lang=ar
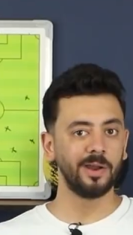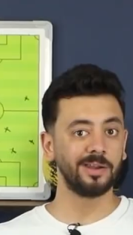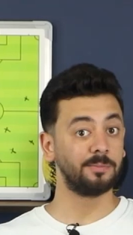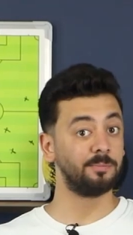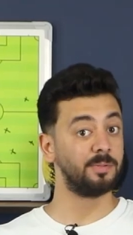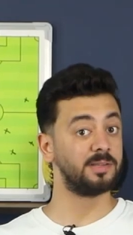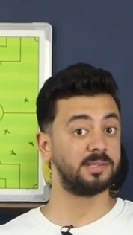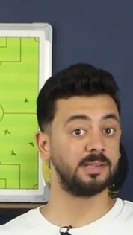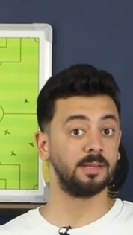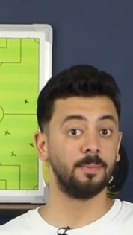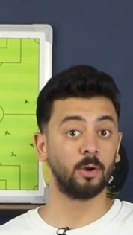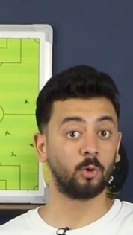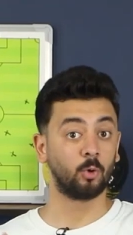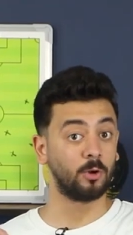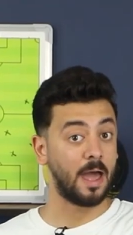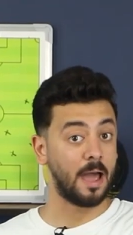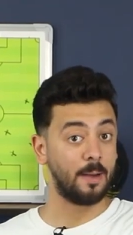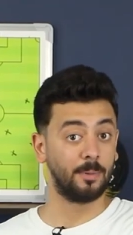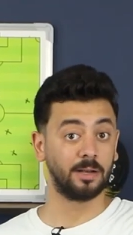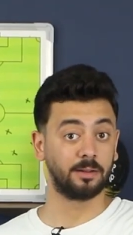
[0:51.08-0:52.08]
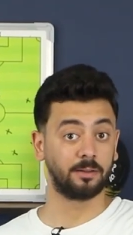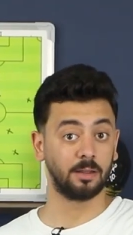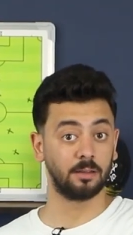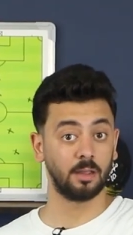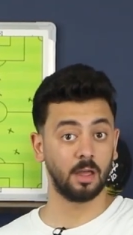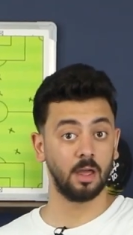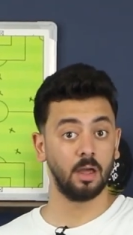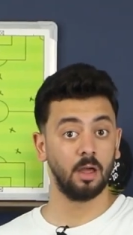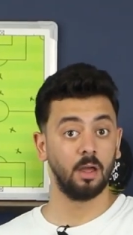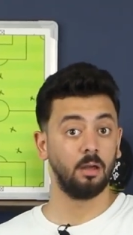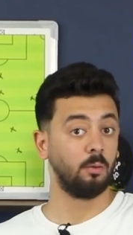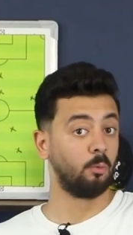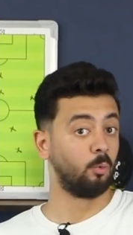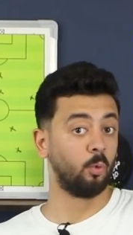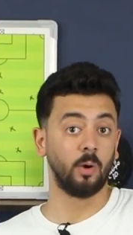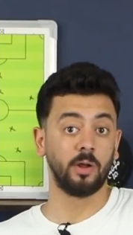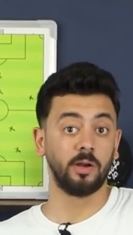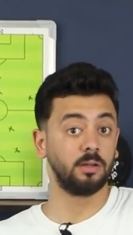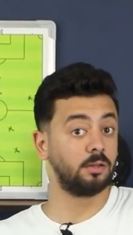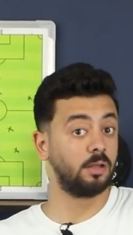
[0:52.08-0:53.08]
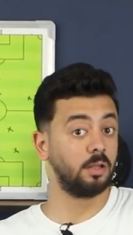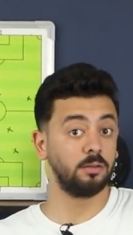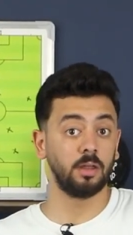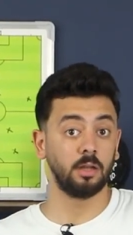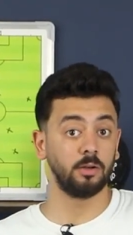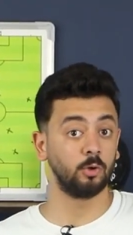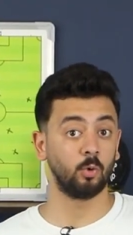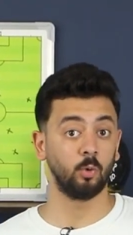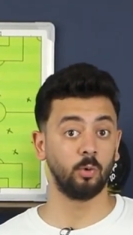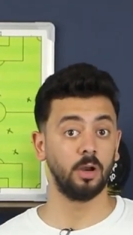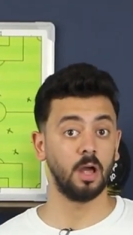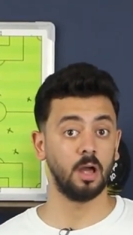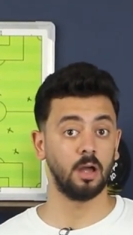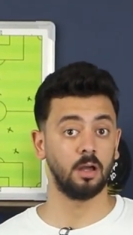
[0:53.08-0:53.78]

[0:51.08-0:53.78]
وارد بنزيما يكون عمل كده وارد جدا يكون